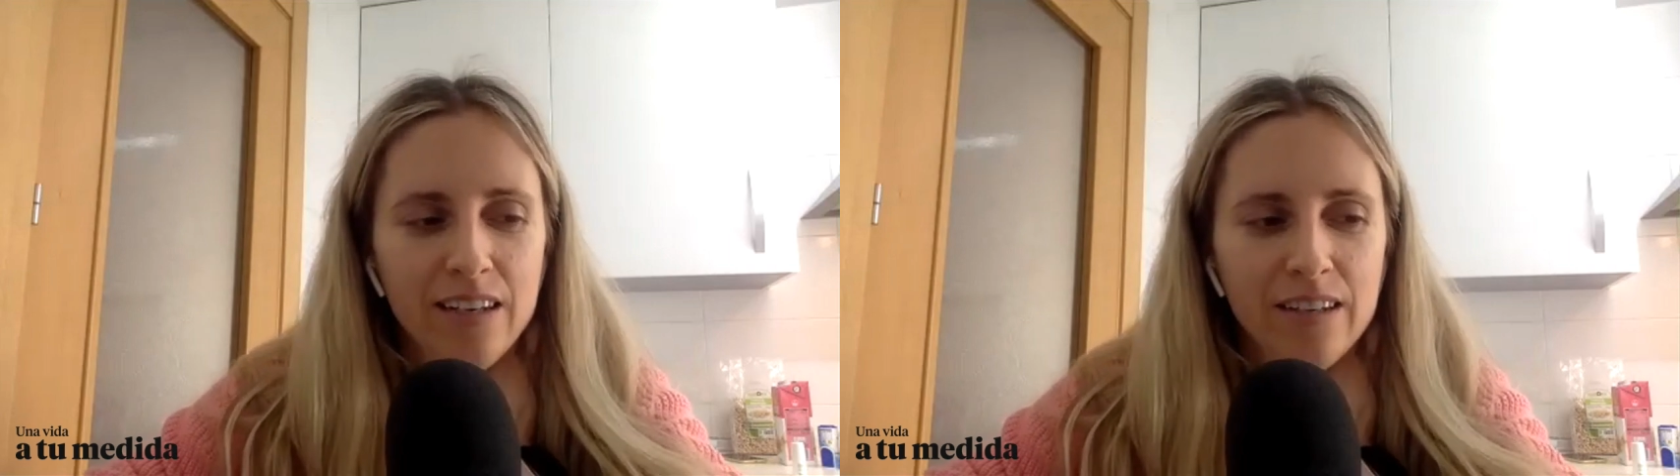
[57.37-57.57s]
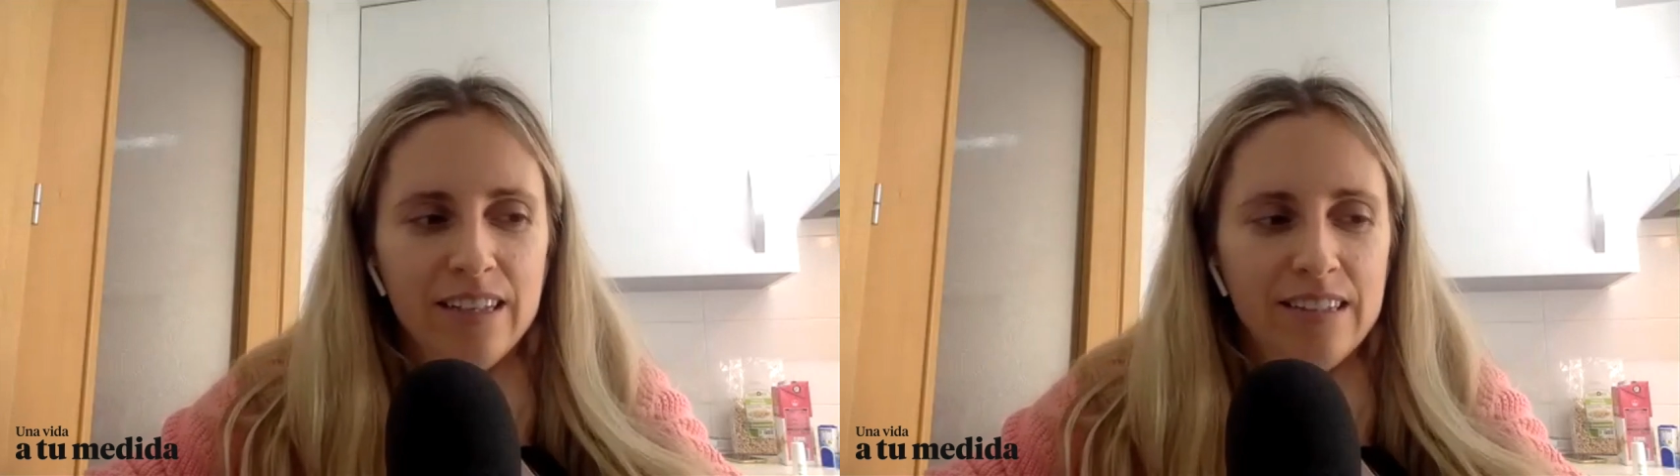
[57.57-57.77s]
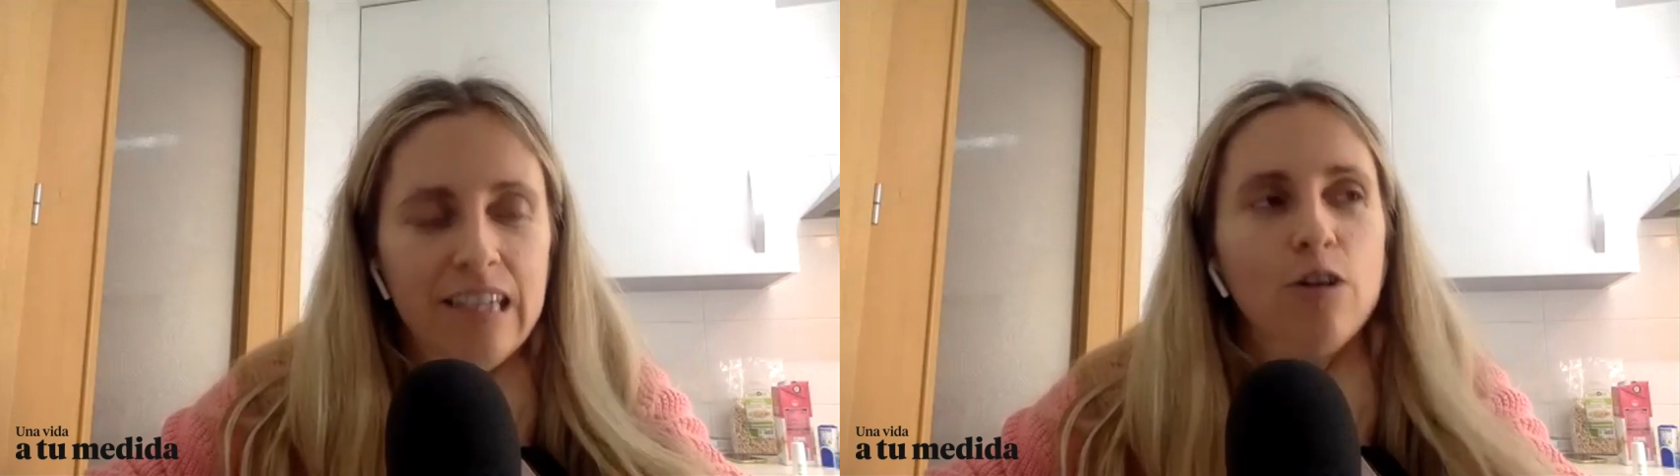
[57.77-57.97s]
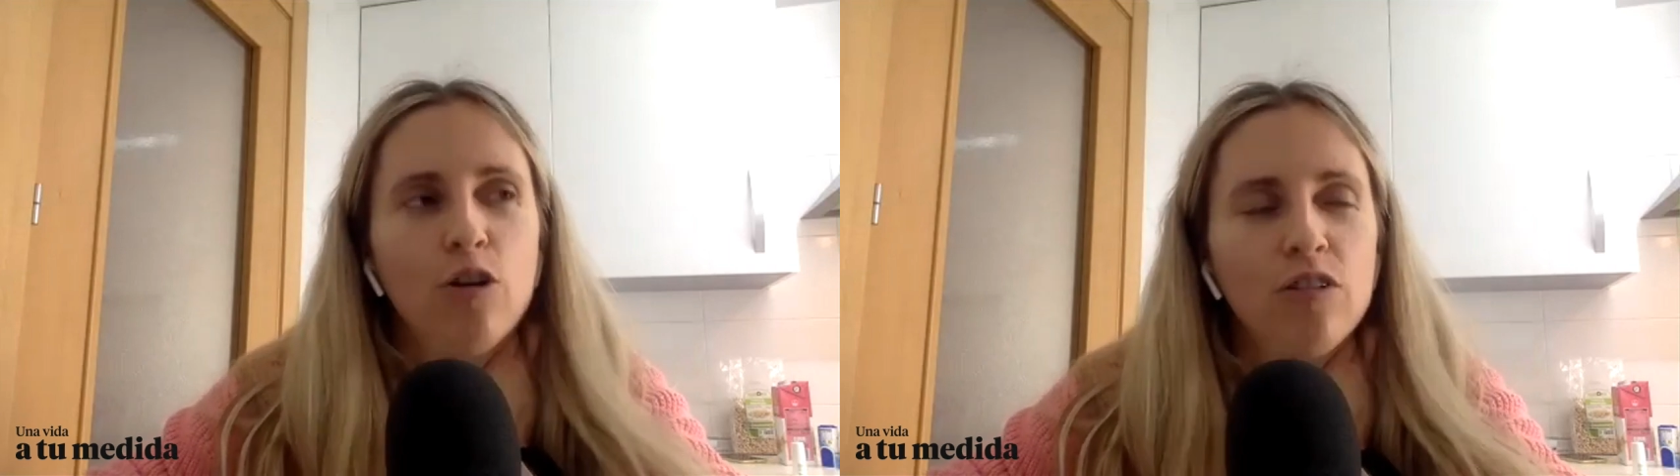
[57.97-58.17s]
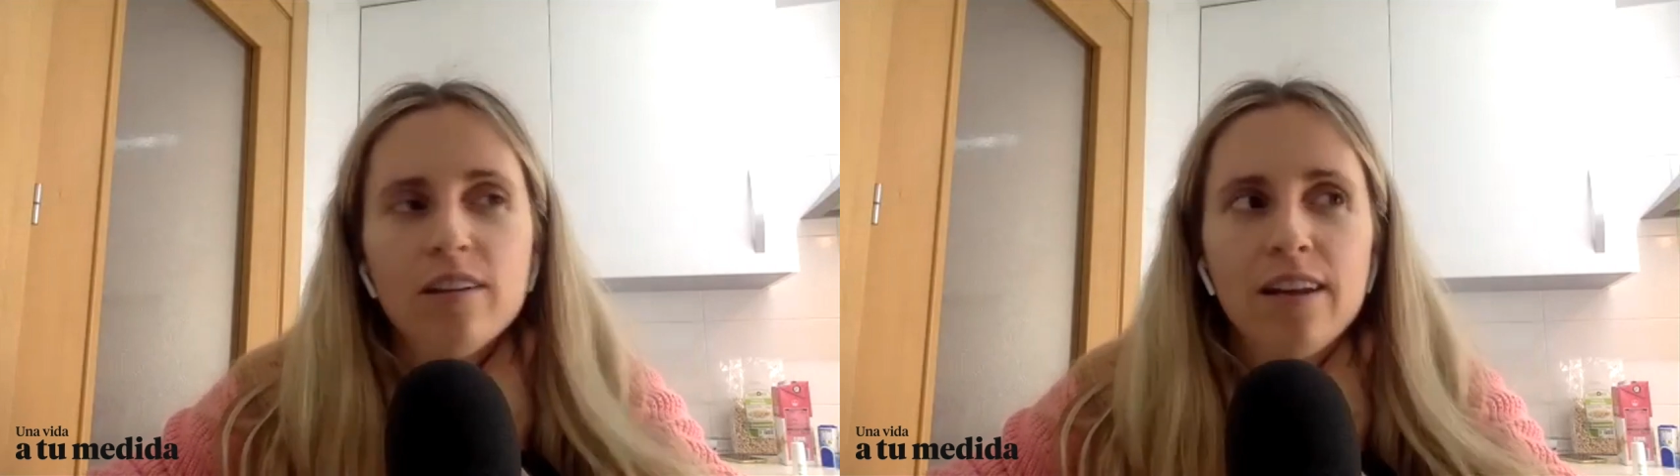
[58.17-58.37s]
que sigo
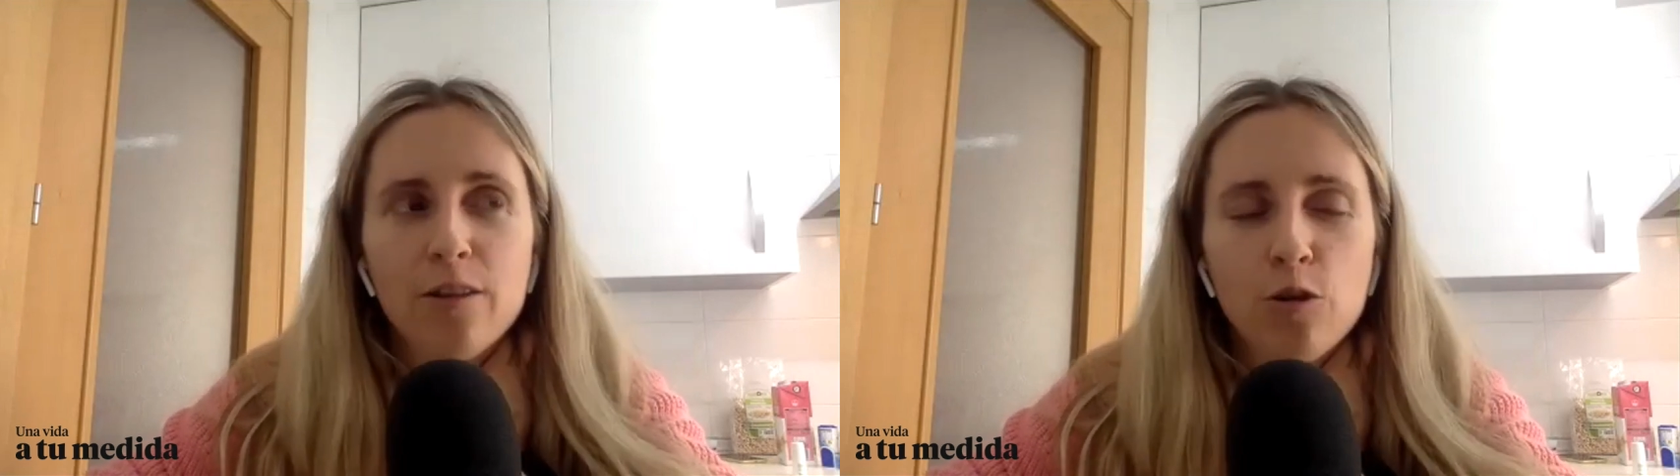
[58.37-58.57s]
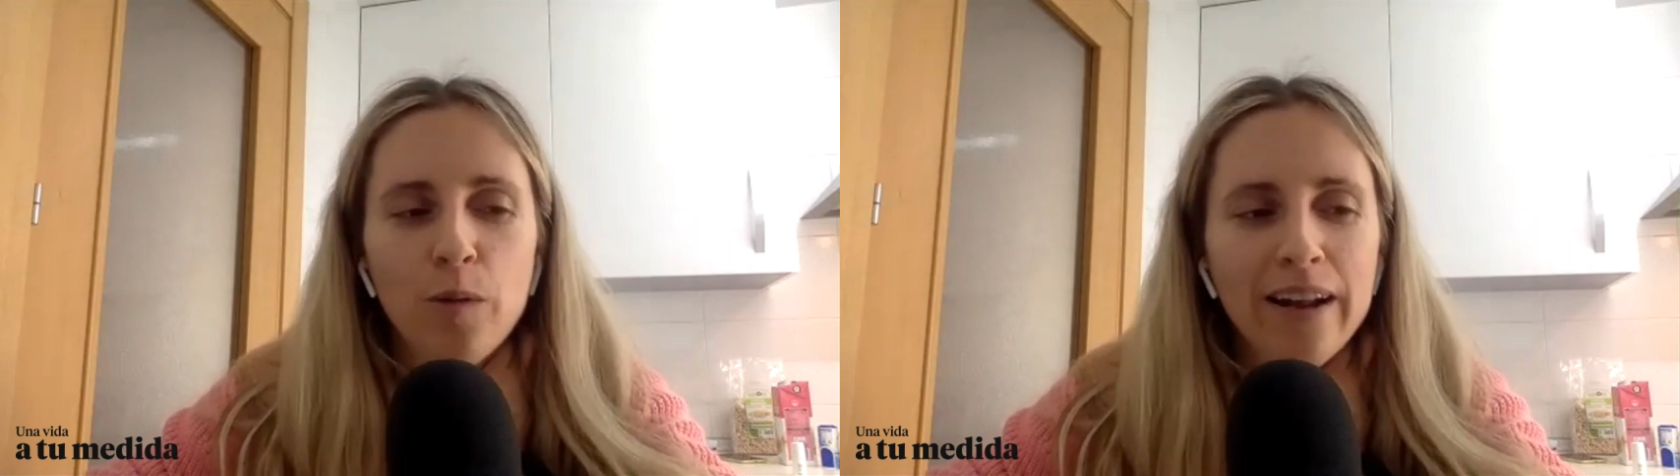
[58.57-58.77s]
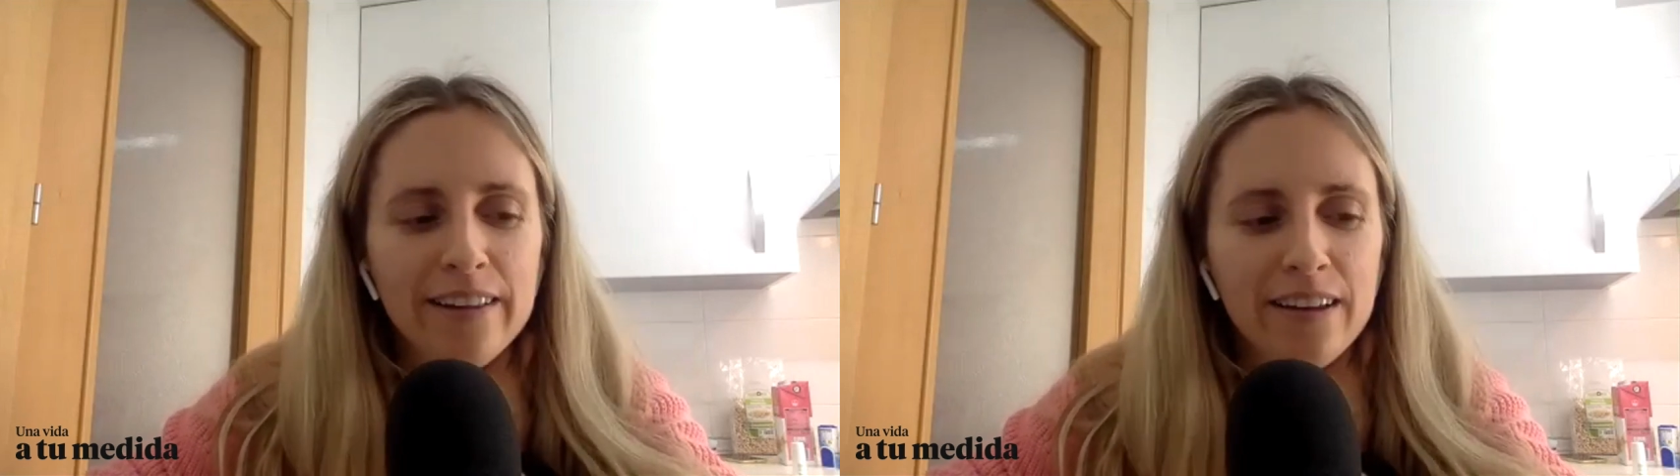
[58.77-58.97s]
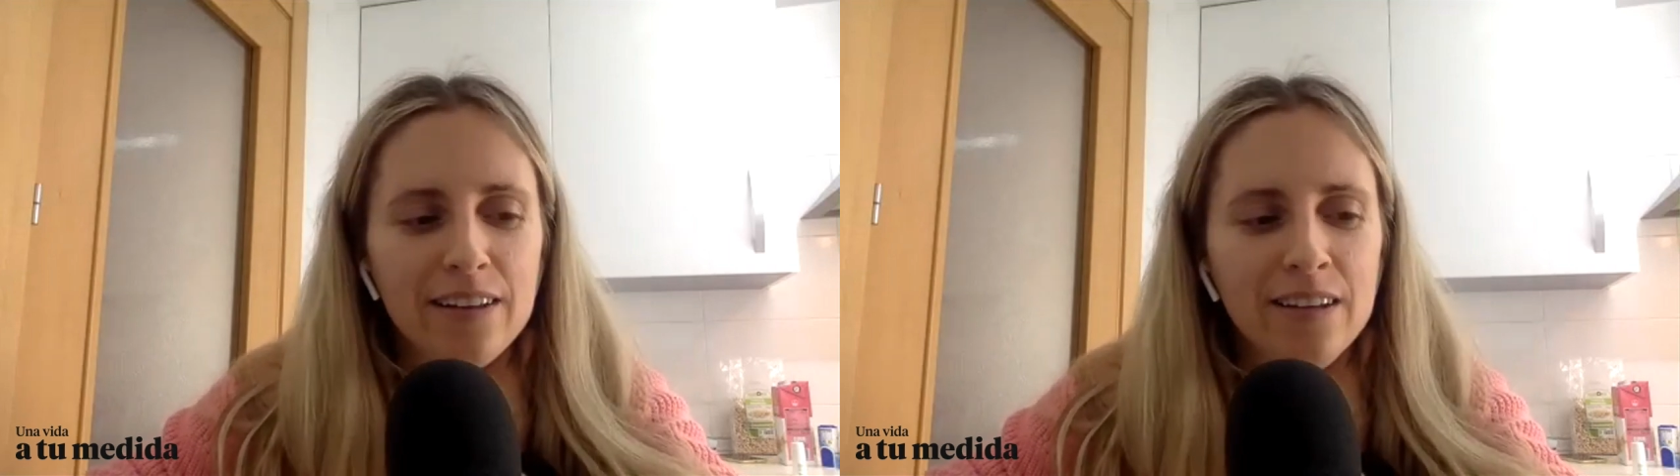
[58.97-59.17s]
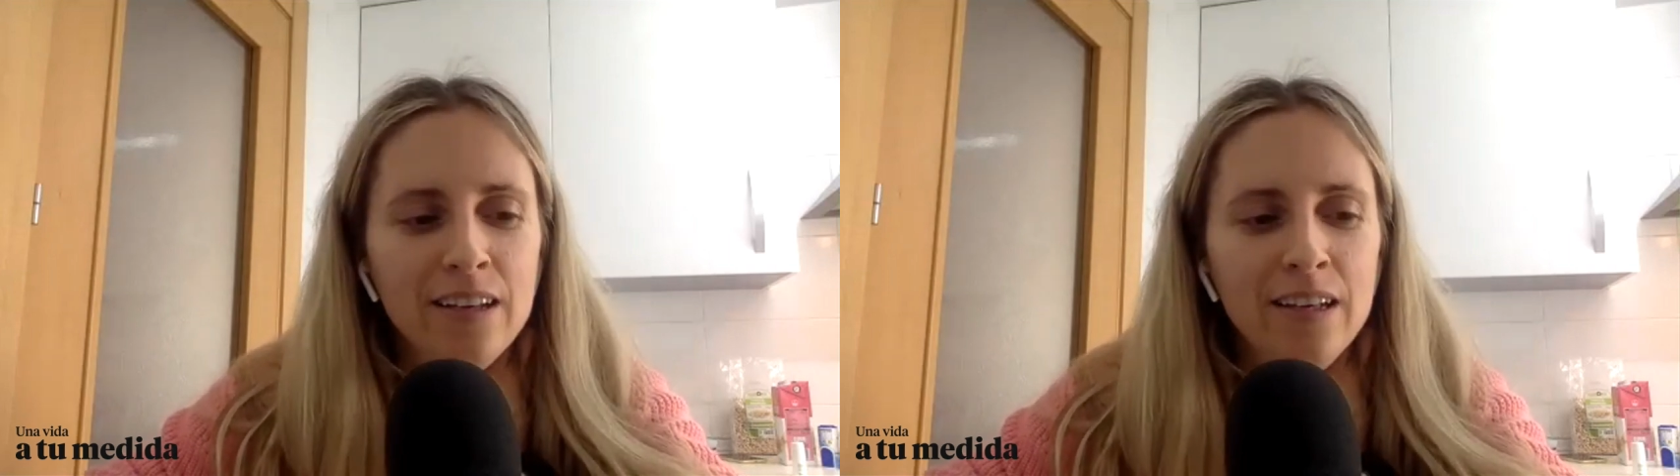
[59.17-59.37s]
considerando
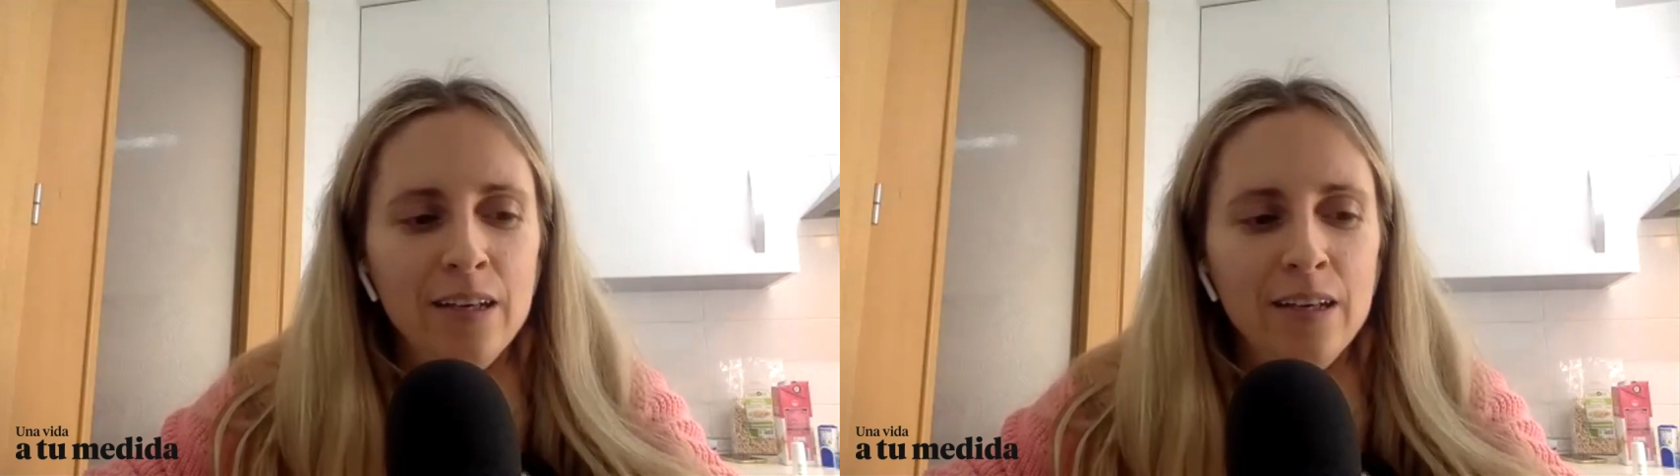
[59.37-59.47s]
válidas,